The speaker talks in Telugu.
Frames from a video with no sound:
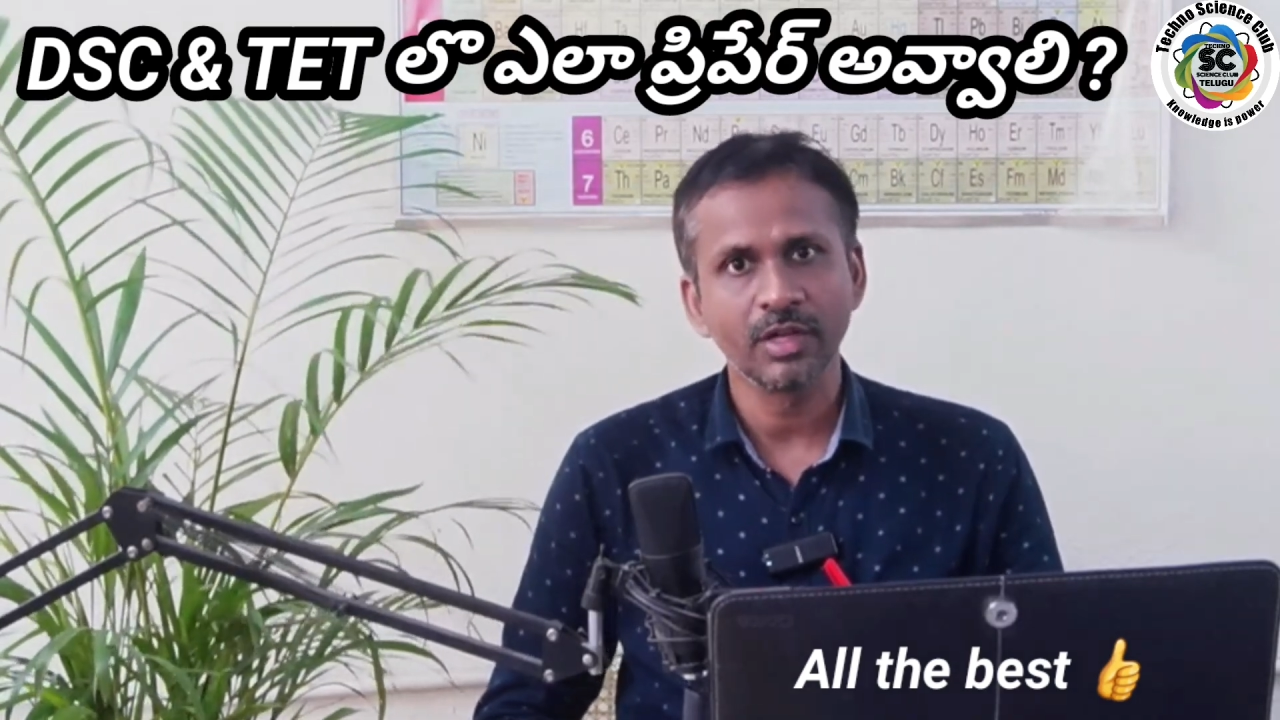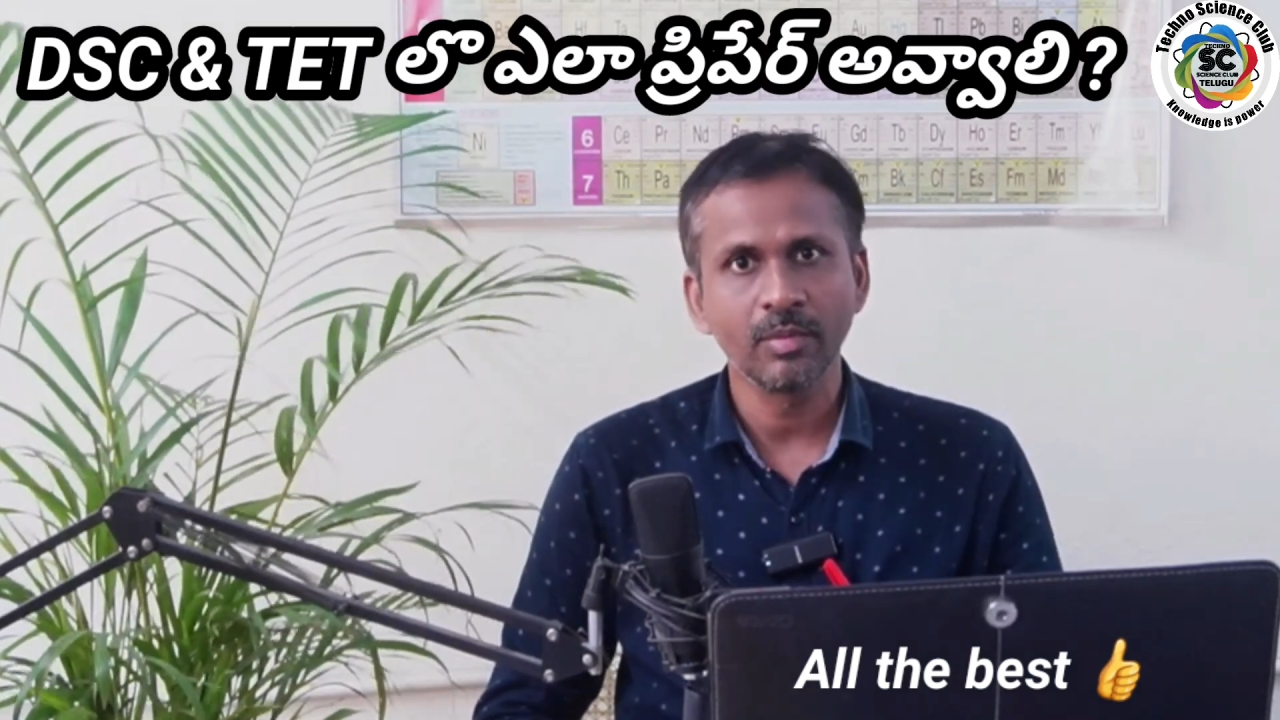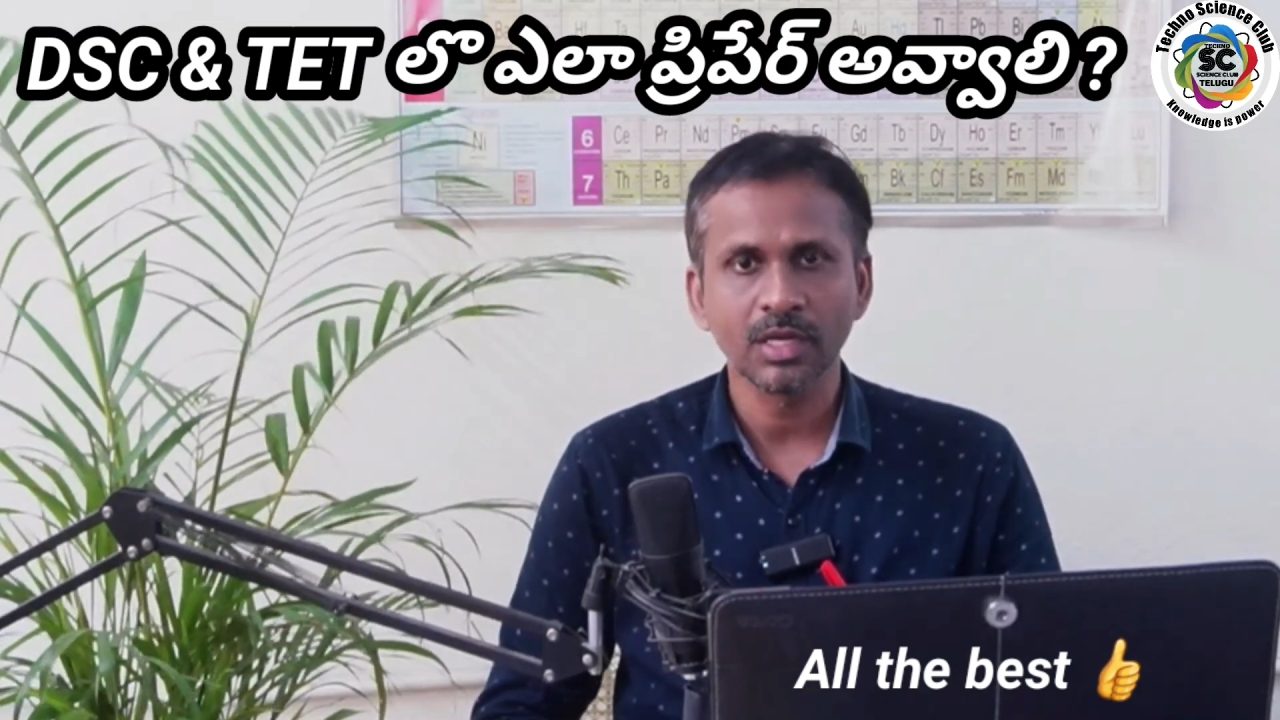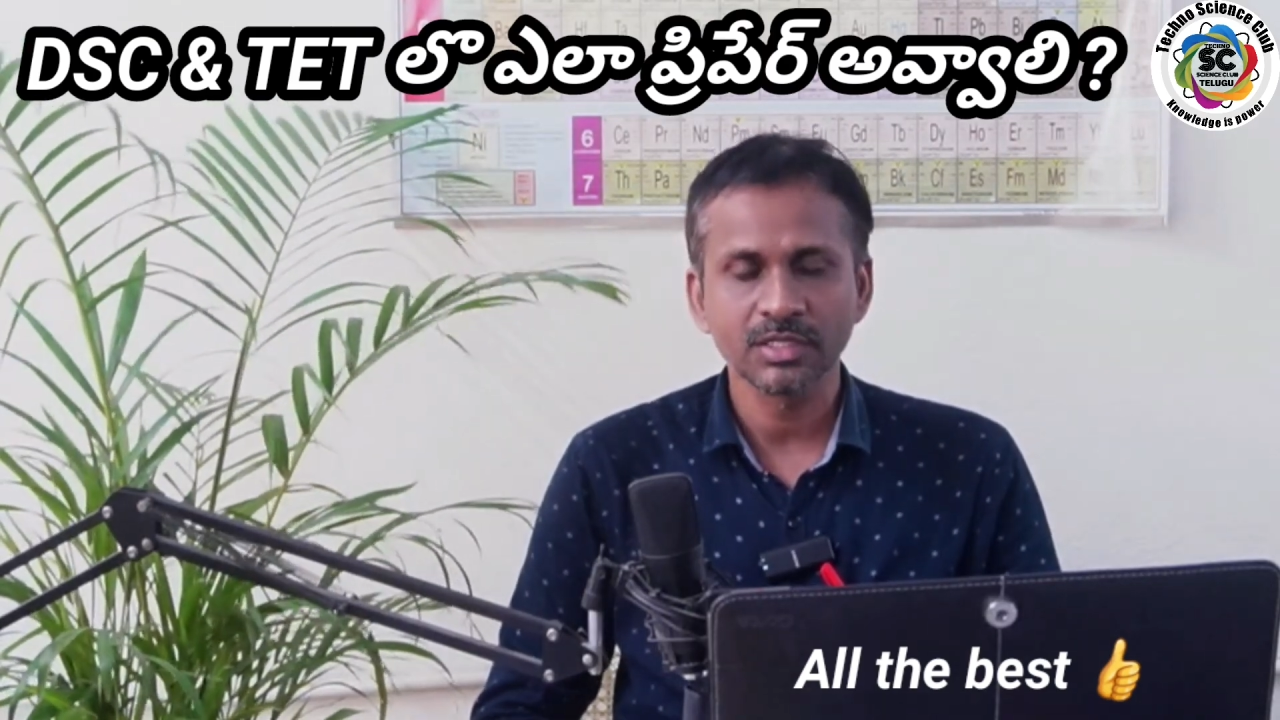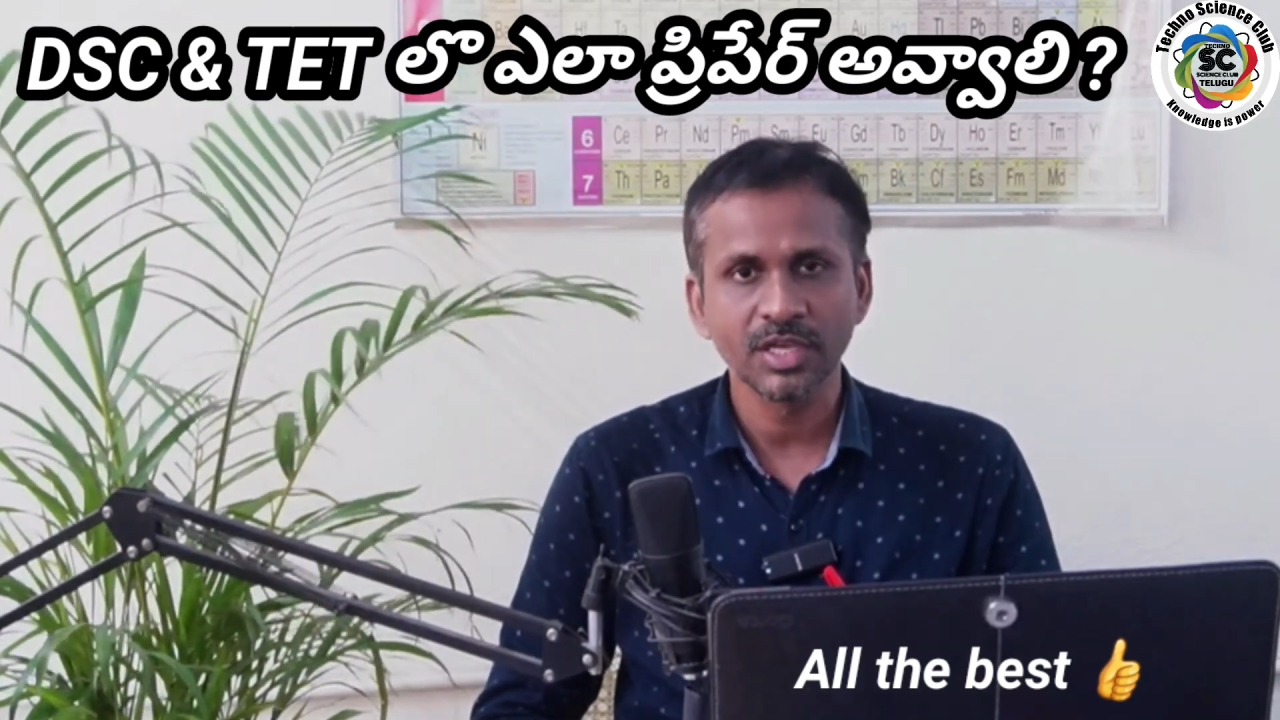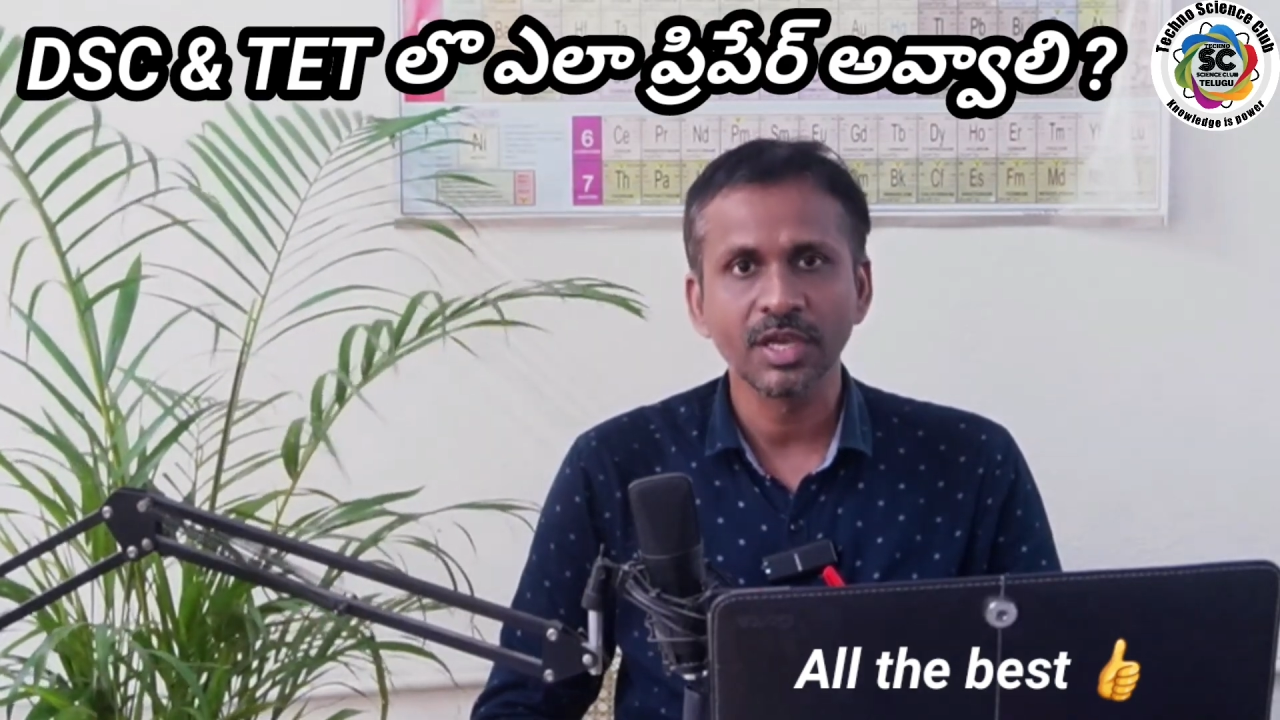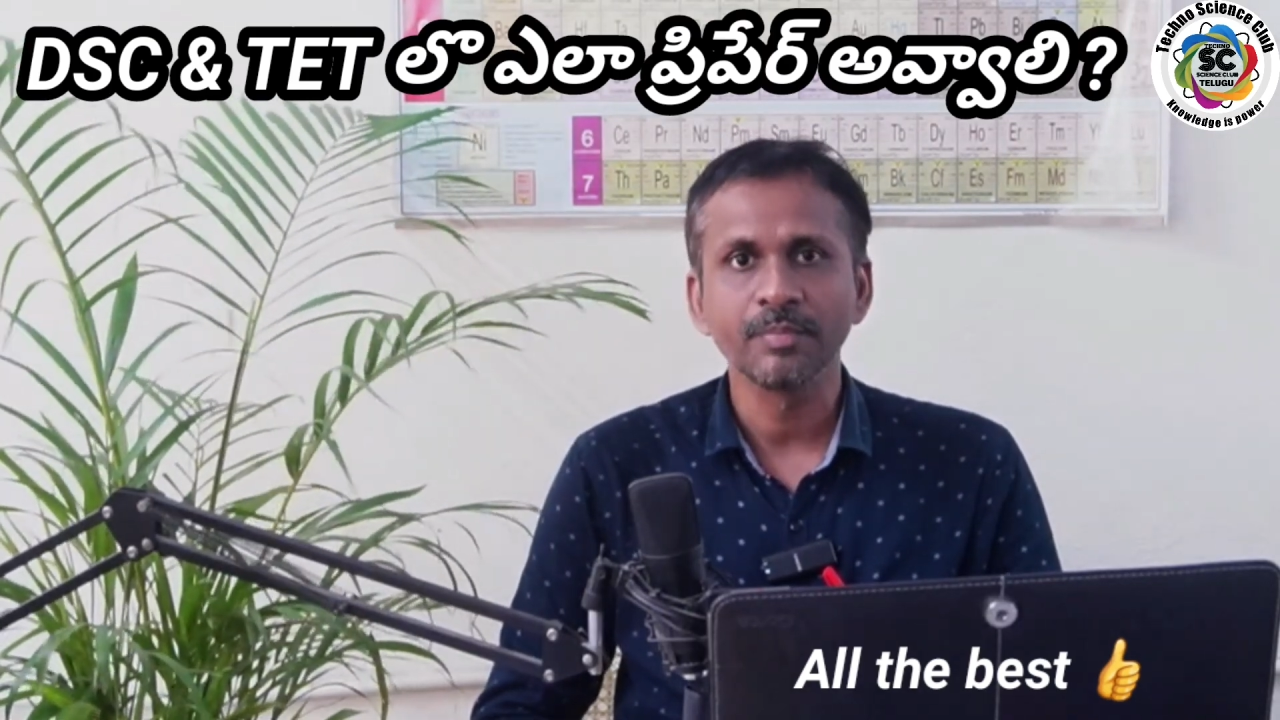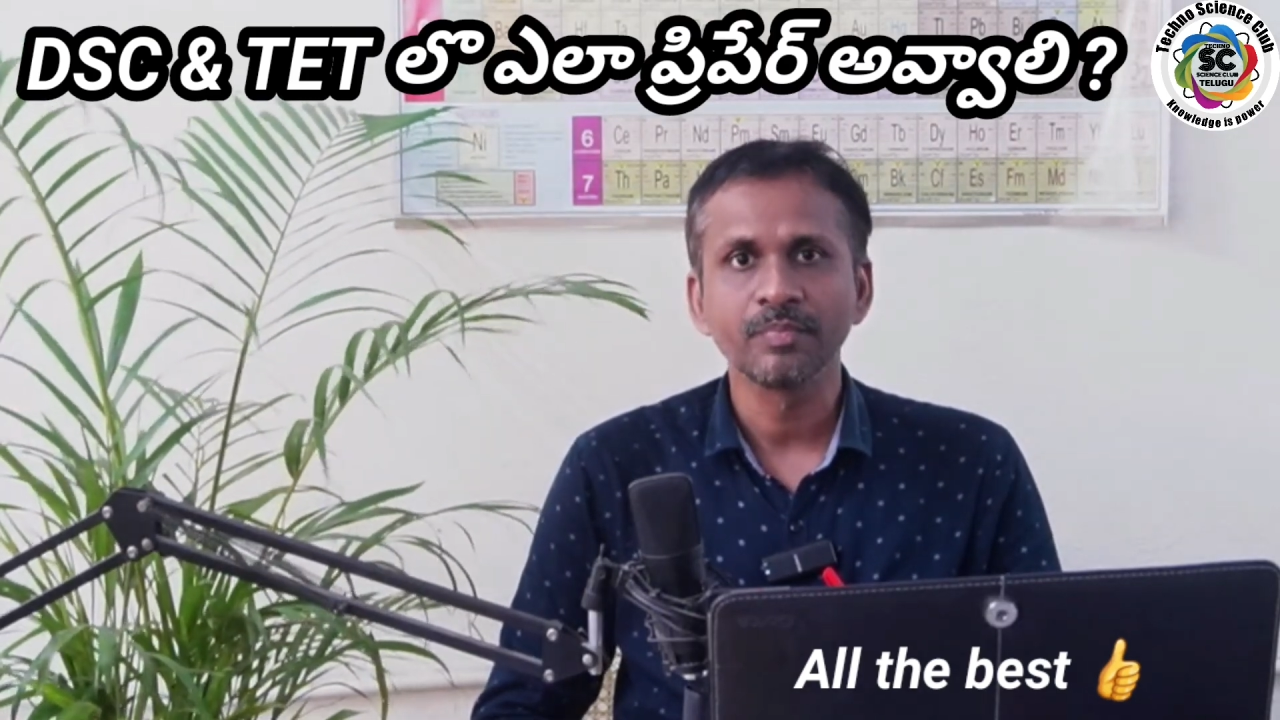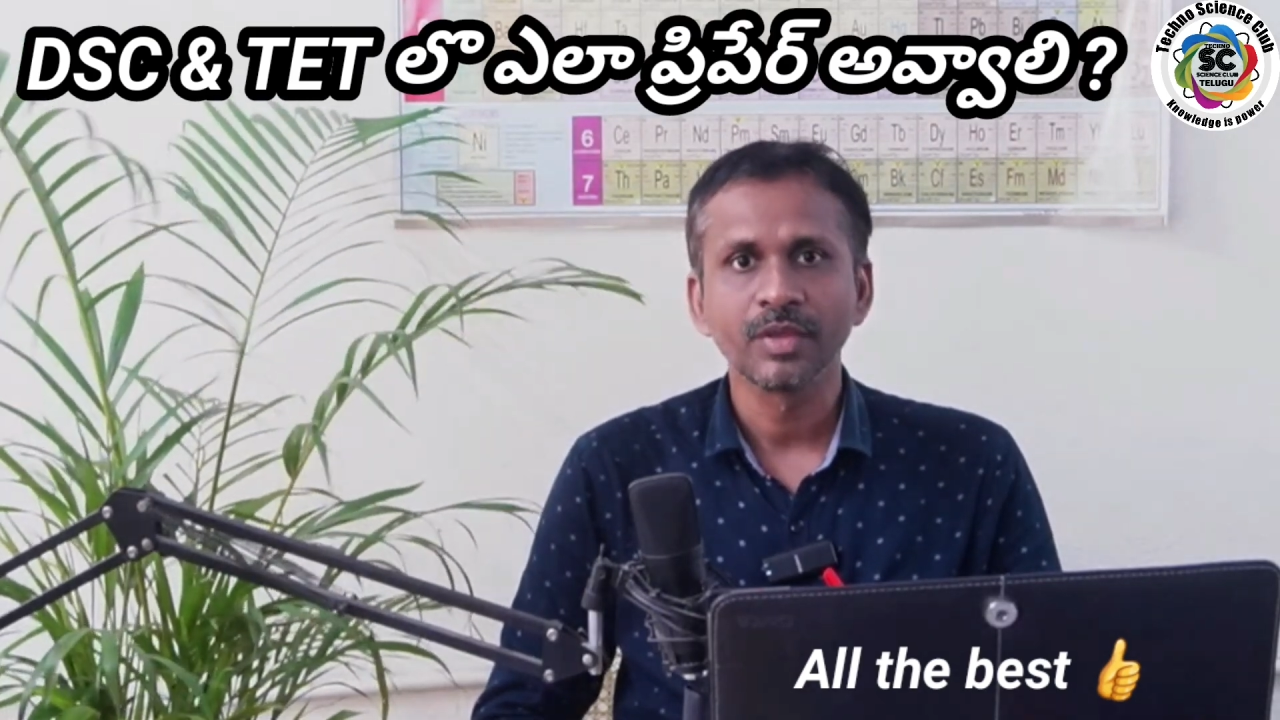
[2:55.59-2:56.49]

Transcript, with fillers: ట్వంటీ మార్క్స్కి